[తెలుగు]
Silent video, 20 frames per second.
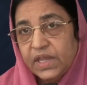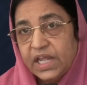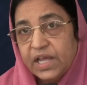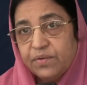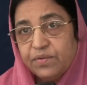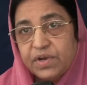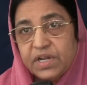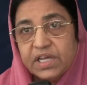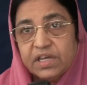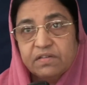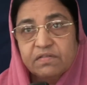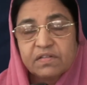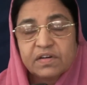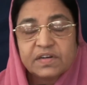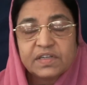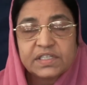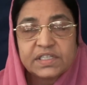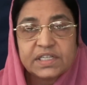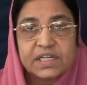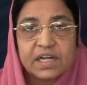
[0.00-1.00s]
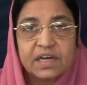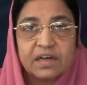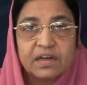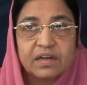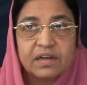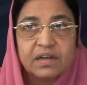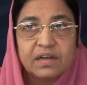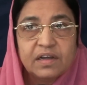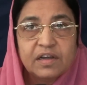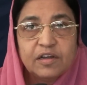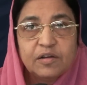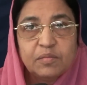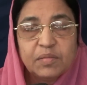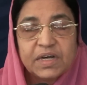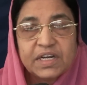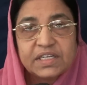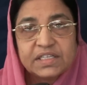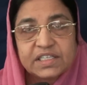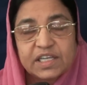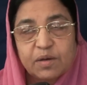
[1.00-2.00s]
దేవునికి ఇవ్వాల్సిన
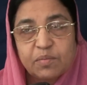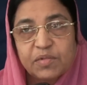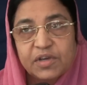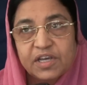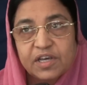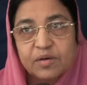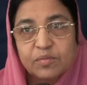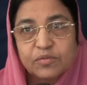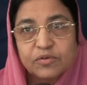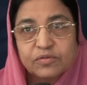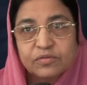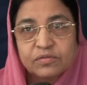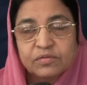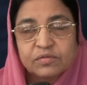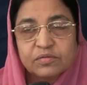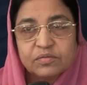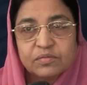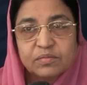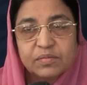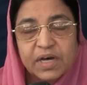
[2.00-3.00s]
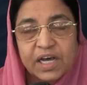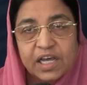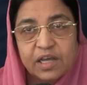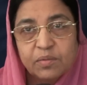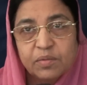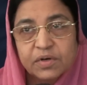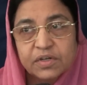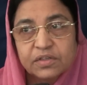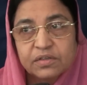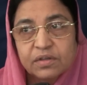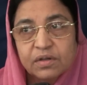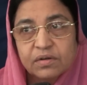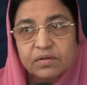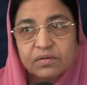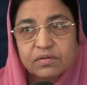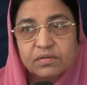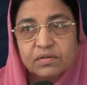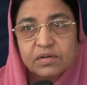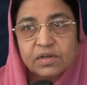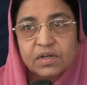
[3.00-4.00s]
మరి సమయము
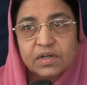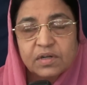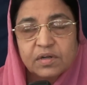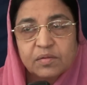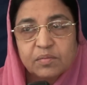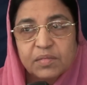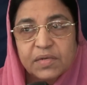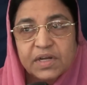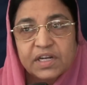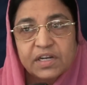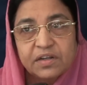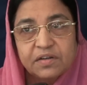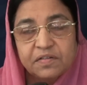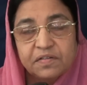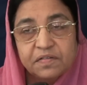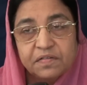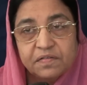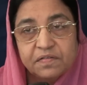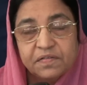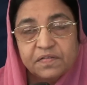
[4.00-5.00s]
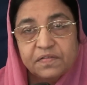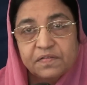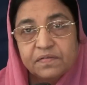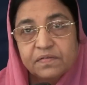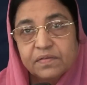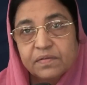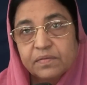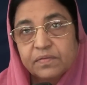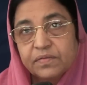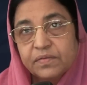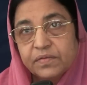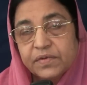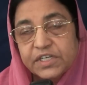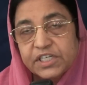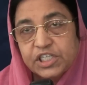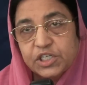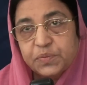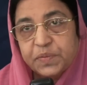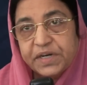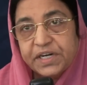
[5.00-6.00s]
భయభక్తులు మరి
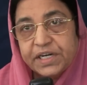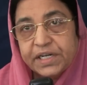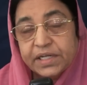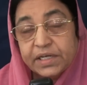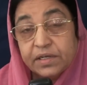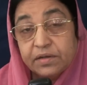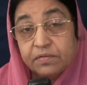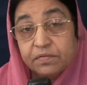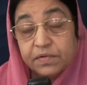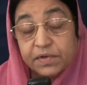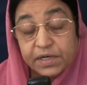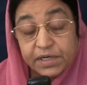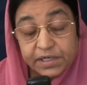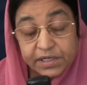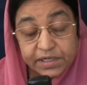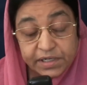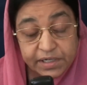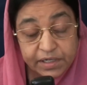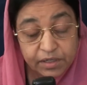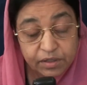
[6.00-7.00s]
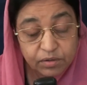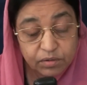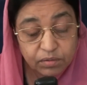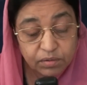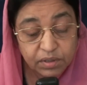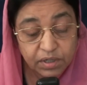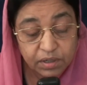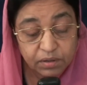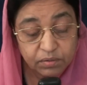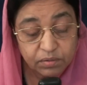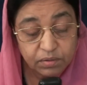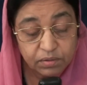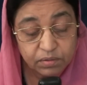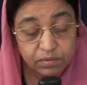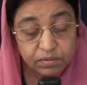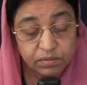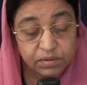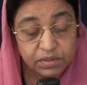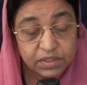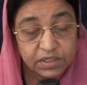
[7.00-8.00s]
విడిచిపెట్టి వీటిని ఎక్కువగా
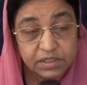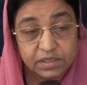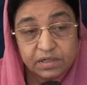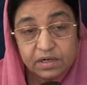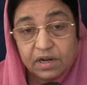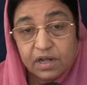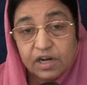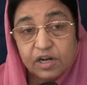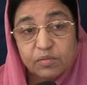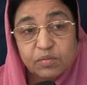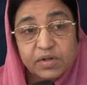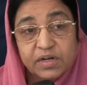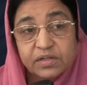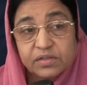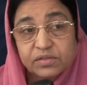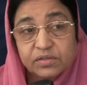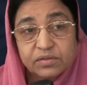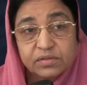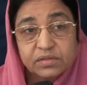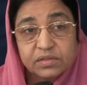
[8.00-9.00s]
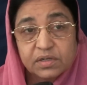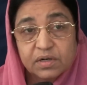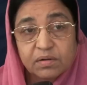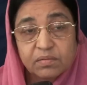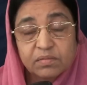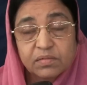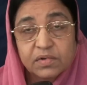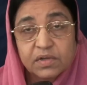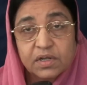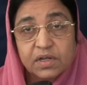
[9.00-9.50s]
కోరుకుంటున్న దినాల్లో మనం చూస్తున్నాం